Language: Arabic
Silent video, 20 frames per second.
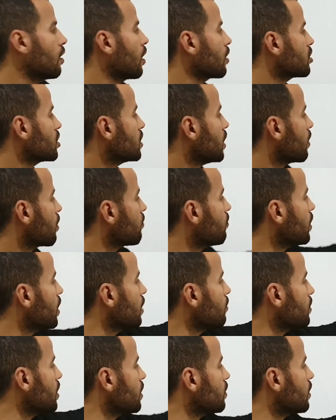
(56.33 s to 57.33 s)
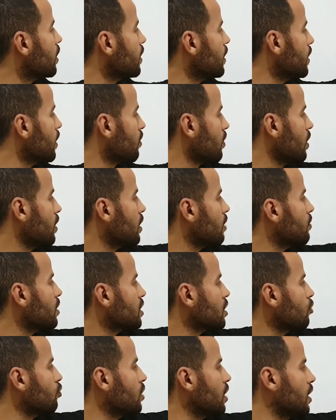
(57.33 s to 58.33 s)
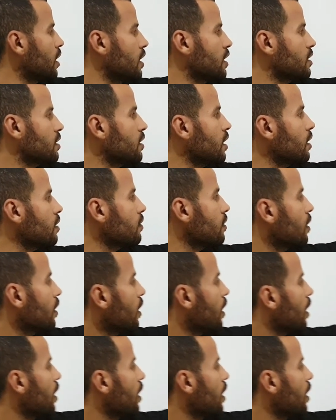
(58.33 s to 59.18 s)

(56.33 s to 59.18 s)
عرفتي تحسب ليميت ديال اكس عندما تؤول الى اثنان